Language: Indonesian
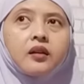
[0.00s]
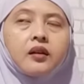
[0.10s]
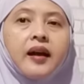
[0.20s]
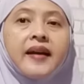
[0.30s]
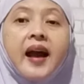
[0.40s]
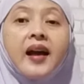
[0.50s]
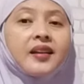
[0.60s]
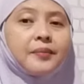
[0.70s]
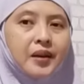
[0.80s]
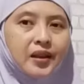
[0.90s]
kayak
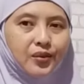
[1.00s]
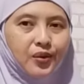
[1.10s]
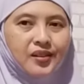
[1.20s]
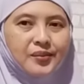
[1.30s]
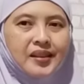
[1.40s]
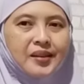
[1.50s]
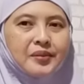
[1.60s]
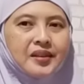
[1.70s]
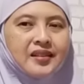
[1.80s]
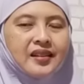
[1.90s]
adem gitu loh
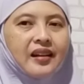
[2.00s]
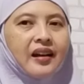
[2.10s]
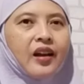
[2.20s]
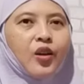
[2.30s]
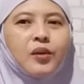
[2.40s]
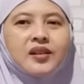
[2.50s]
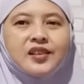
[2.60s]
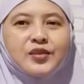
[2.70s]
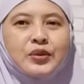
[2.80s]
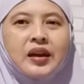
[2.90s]
teman-teman kalau bahasa
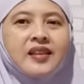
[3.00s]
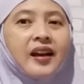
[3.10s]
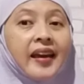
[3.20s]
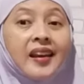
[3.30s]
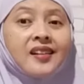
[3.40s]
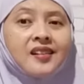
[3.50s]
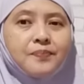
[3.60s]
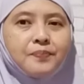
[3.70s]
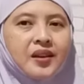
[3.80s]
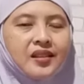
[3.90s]
Sundanya kayak rerep
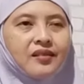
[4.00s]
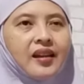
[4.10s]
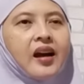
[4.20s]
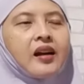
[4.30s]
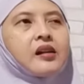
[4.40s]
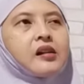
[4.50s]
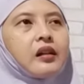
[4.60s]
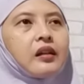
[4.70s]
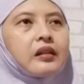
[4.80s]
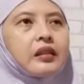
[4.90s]
gitu ya
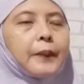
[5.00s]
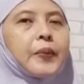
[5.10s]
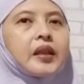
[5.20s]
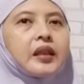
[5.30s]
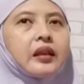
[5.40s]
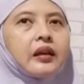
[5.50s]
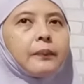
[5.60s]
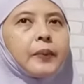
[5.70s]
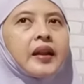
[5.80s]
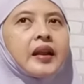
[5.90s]
tapi
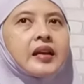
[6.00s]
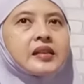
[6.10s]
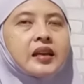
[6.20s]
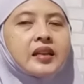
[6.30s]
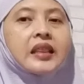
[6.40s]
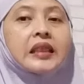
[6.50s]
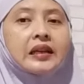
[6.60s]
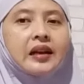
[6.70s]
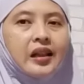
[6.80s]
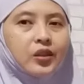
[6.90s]
pada dasarnya
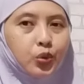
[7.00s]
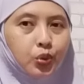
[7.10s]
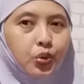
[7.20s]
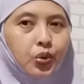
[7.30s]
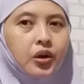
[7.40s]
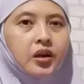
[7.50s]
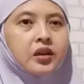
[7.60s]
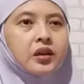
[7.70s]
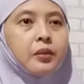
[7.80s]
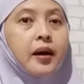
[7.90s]
tergantung ke
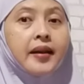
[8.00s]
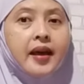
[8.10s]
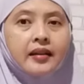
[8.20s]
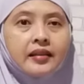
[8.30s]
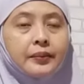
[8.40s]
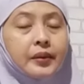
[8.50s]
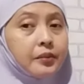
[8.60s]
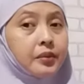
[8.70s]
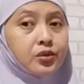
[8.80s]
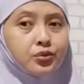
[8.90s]
badan
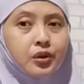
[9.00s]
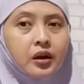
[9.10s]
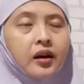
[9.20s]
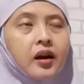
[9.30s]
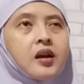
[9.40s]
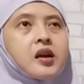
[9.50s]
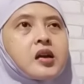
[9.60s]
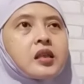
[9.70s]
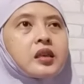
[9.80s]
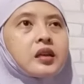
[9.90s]
teman-teman juga
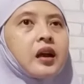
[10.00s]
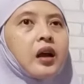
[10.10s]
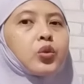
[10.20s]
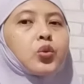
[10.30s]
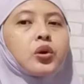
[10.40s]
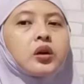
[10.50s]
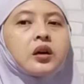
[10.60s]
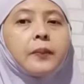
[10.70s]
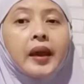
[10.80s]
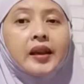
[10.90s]
tergantung ke
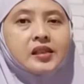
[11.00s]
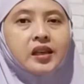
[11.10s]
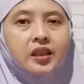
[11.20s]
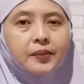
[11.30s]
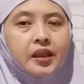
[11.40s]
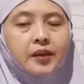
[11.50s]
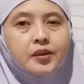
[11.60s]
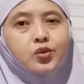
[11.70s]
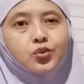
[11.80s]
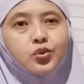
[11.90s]
mindset teman-teman
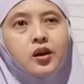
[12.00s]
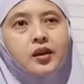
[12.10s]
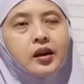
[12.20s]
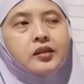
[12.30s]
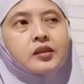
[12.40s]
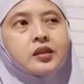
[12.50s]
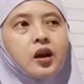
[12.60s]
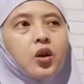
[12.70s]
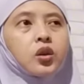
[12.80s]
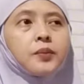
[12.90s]
juga ya jadi
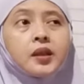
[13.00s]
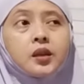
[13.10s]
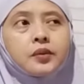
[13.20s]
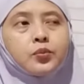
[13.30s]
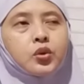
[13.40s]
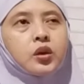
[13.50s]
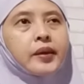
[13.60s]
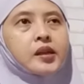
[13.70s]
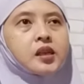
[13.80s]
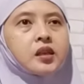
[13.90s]
kalau teman-teman punya
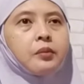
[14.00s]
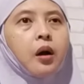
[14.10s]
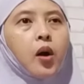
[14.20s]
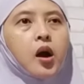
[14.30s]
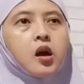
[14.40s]
mindsetnya bahwa